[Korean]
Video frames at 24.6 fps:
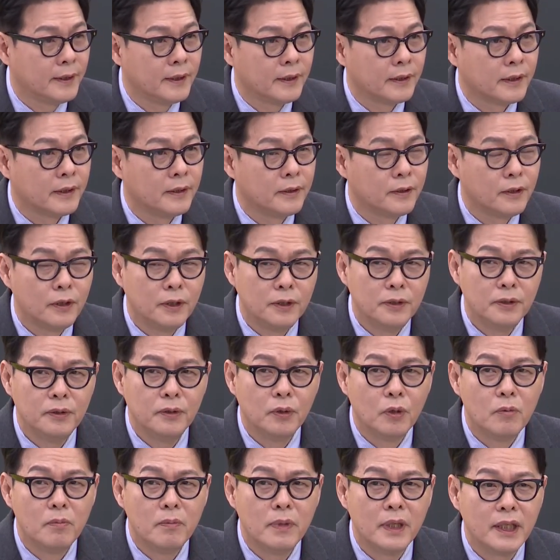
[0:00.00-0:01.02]
그런
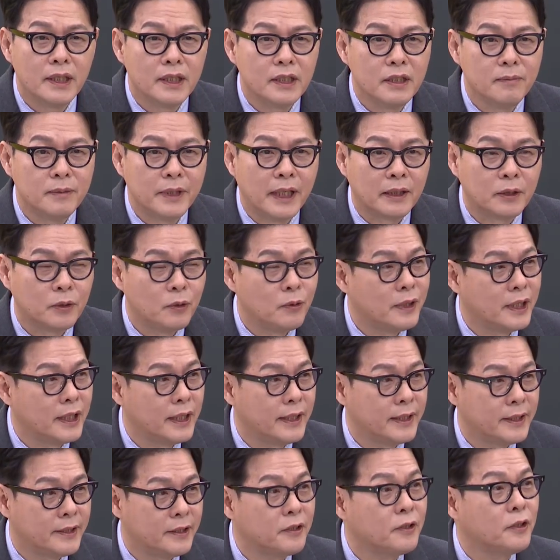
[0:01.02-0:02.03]
욕망이 좀
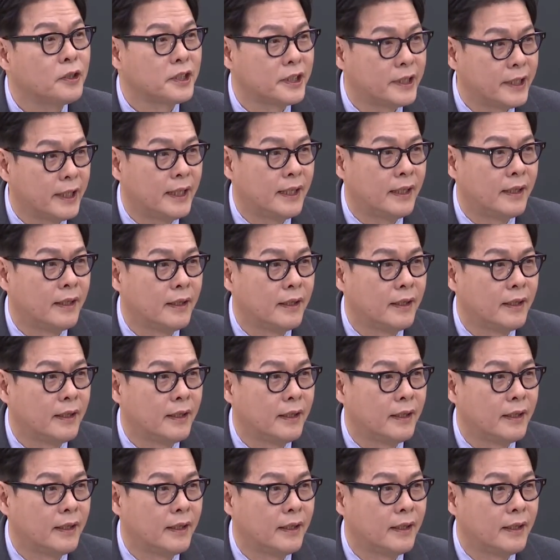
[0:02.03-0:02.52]
작동했을 것이다.